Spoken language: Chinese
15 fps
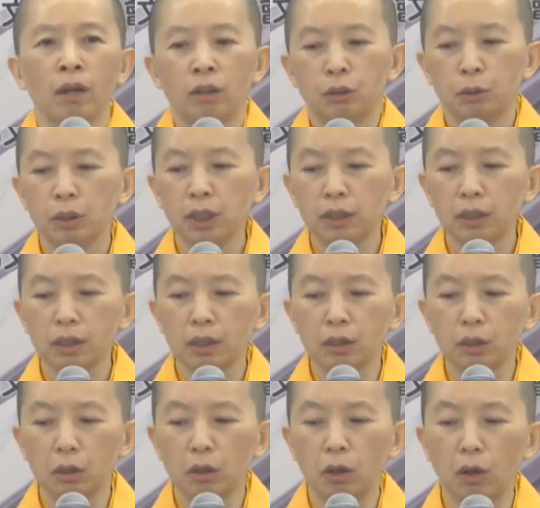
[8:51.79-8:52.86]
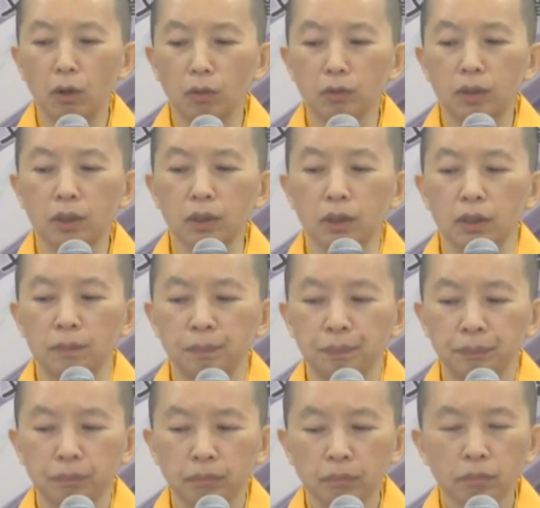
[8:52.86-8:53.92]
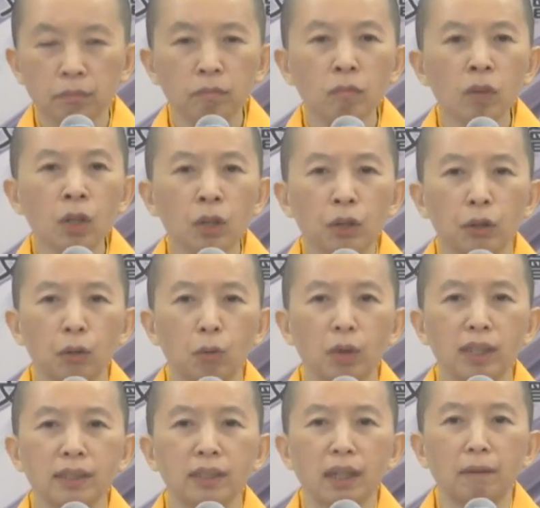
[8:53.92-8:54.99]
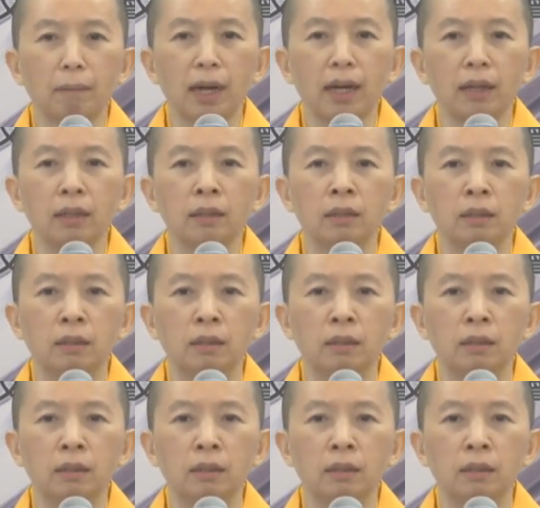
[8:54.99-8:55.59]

所以这个是哄字，有观想吗？